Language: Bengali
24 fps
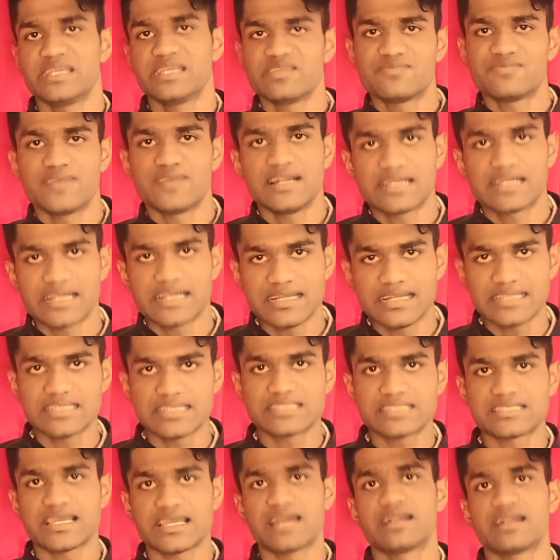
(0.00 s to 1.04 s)
পিডিএফ ফাইলটা
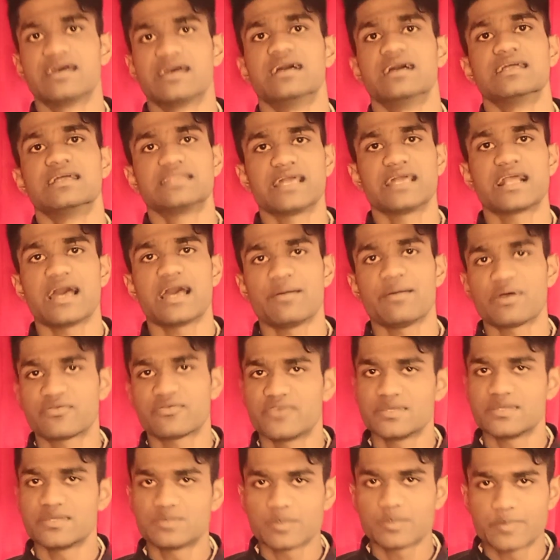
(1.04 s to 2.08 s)
নিতে চান তারা আমার
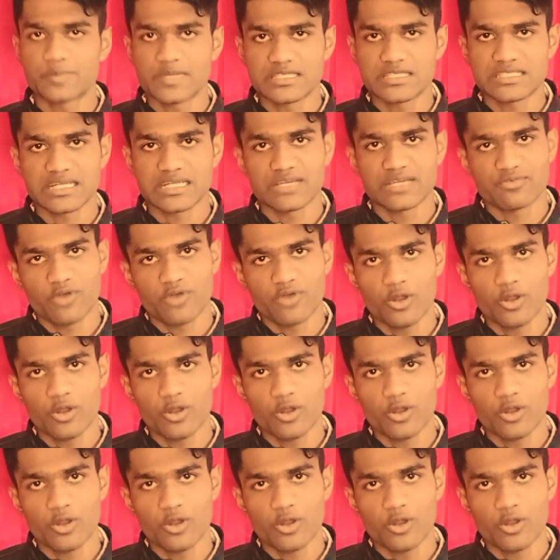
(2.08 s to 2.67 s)
ফেসবুক পেজটাকে